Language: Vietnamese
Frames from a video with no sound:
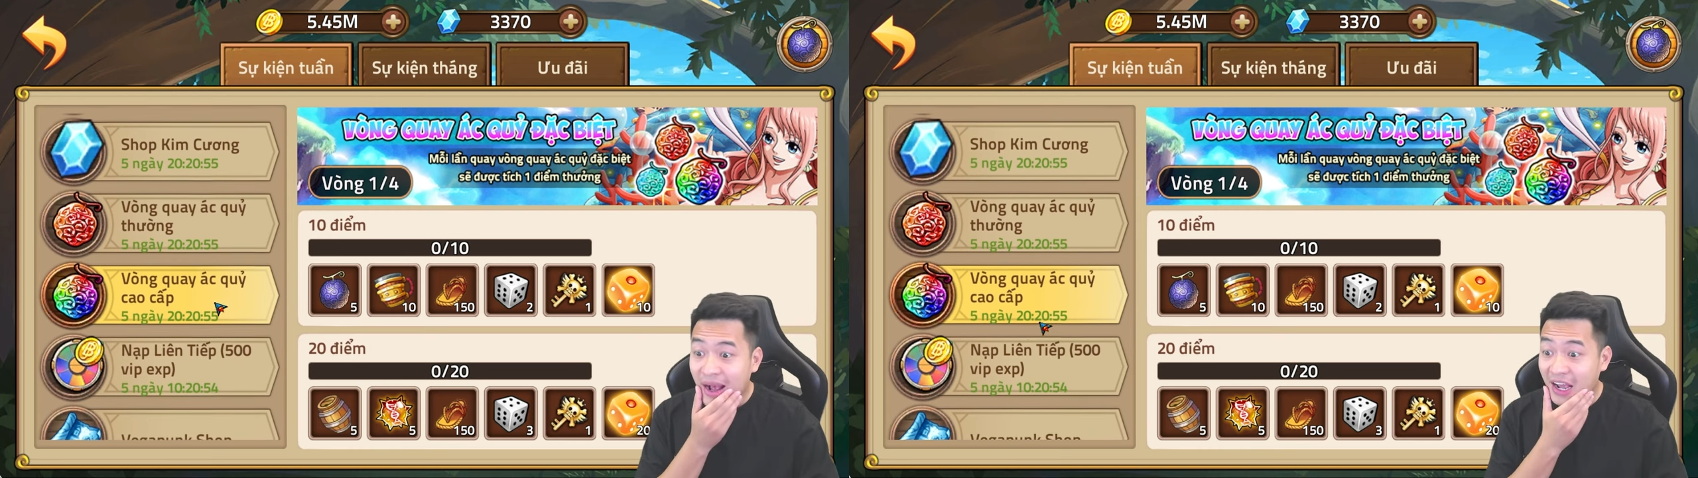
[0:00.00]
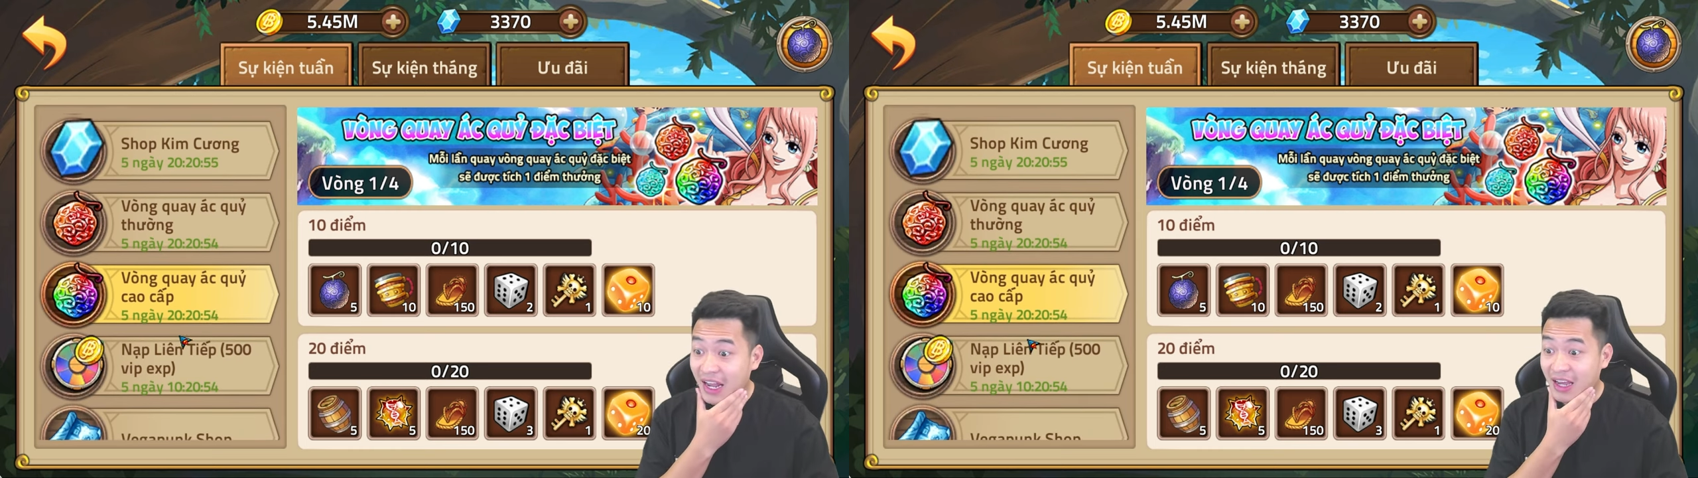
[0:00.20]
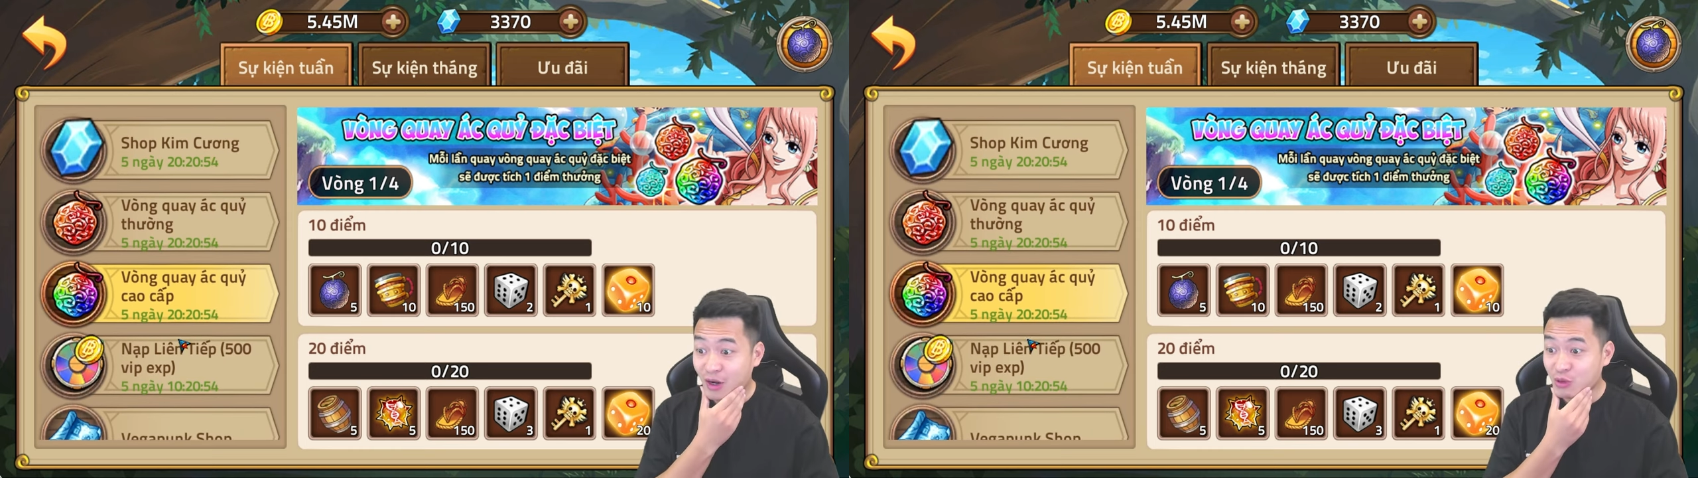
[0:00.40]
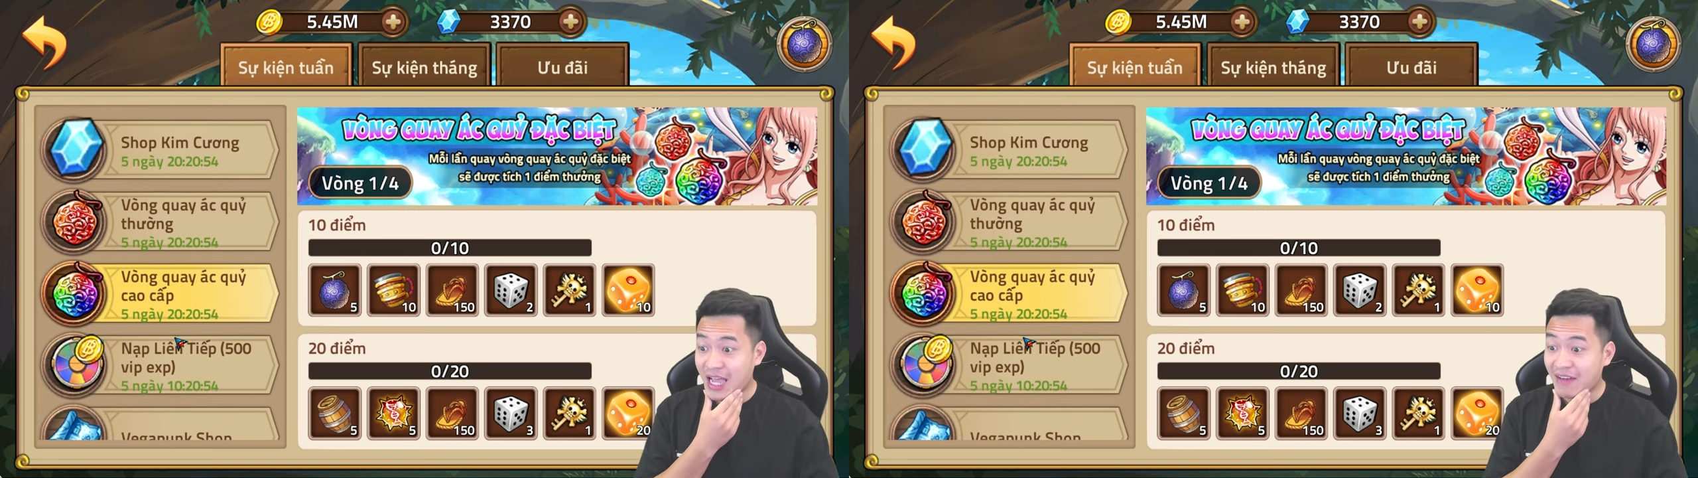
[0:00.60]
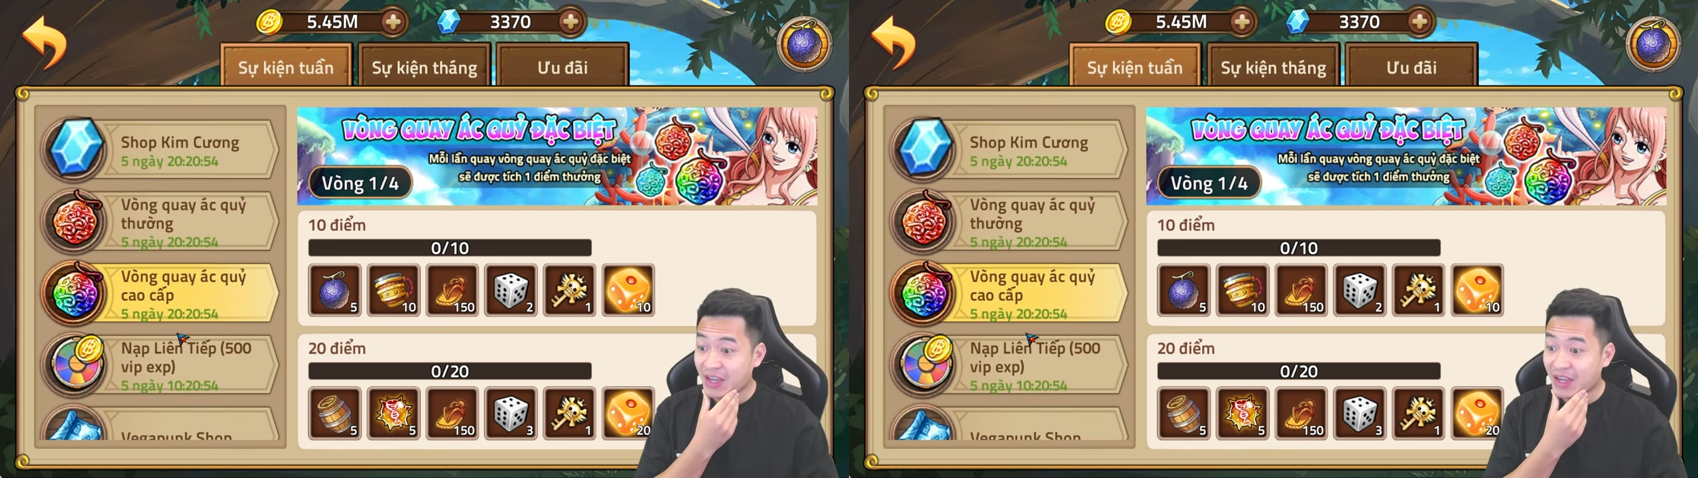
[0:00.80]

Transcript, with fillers: cái này ở đâu ra